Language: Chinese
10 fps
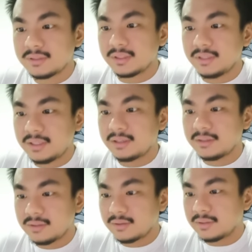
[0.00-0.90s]
这个 N E A R
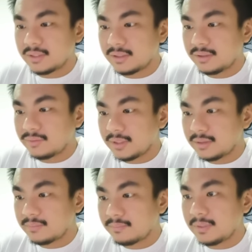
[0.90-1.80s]
我个人认
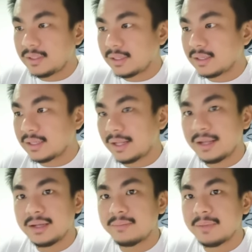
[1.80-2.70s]
为比那个刚
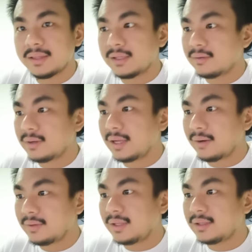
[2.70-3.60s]
才那个 Matic 会
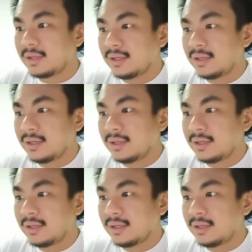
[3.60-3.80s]
好一点，